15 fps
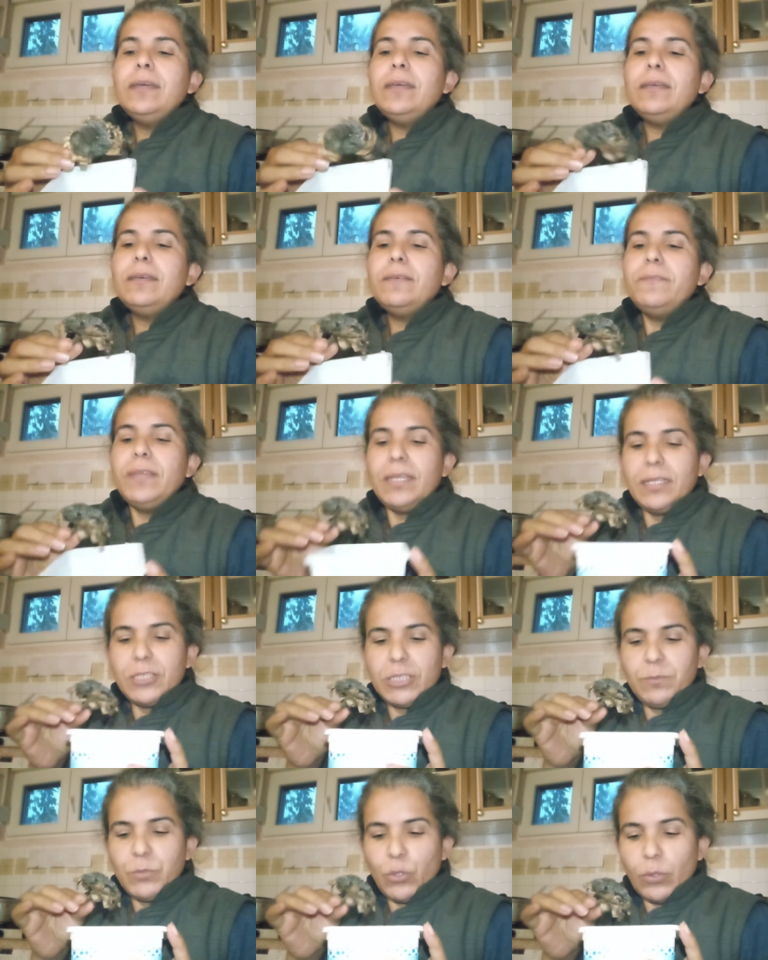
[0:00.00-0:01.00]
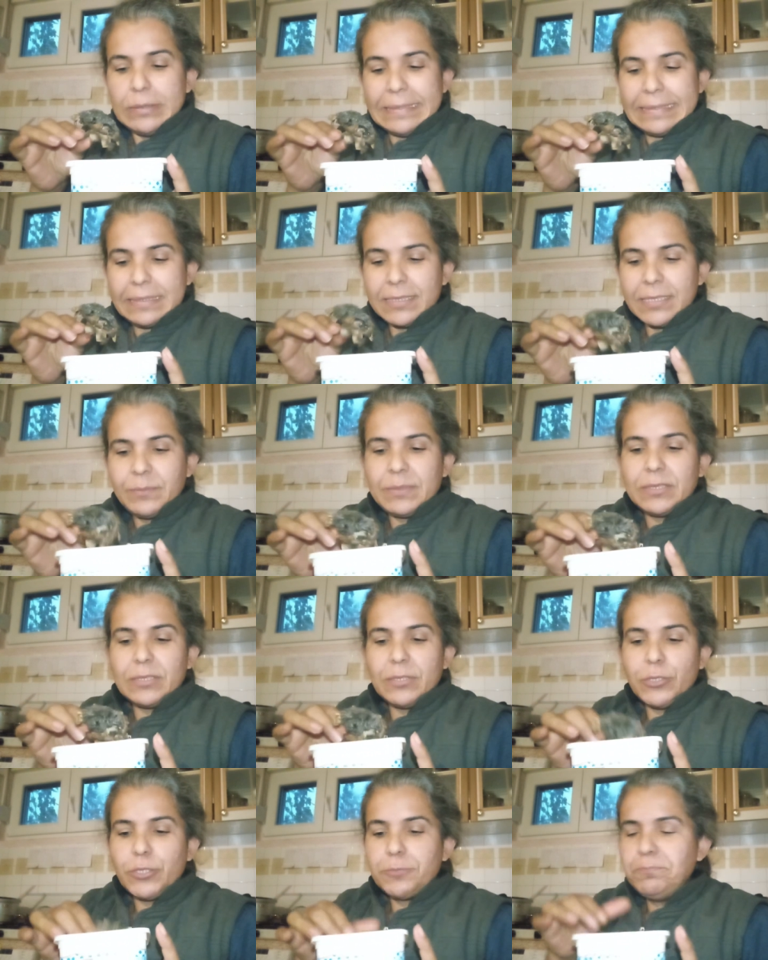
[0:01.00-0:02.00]
E, ee, ve şimdi onları
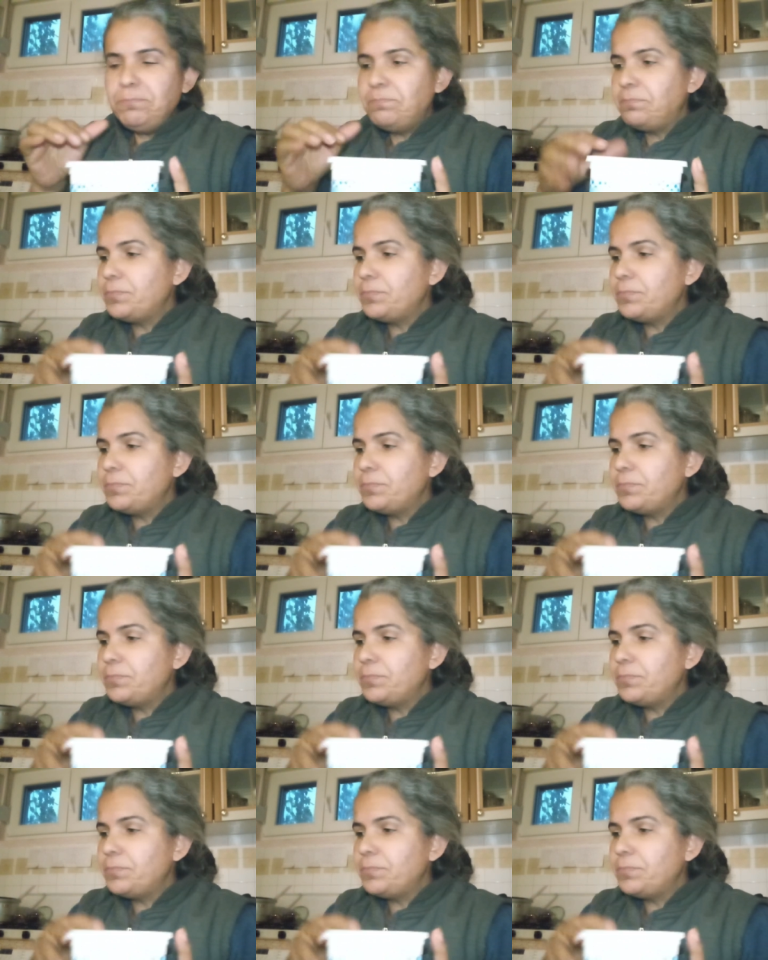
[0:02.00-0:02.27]
temizliyorum.